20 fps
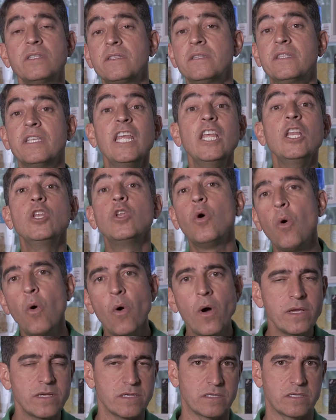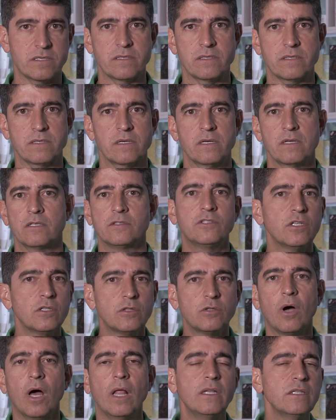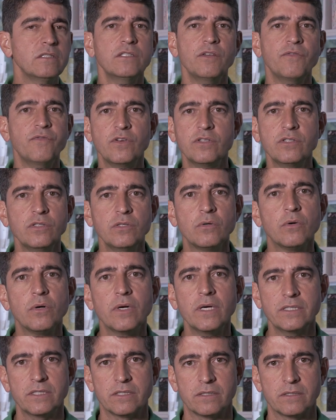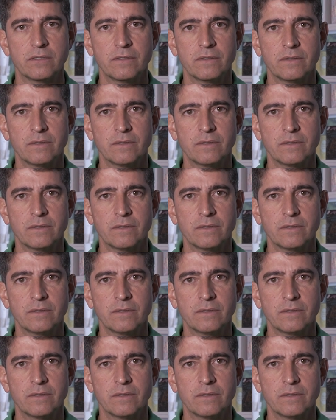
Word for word: trilhões de dólares se fosse hoje.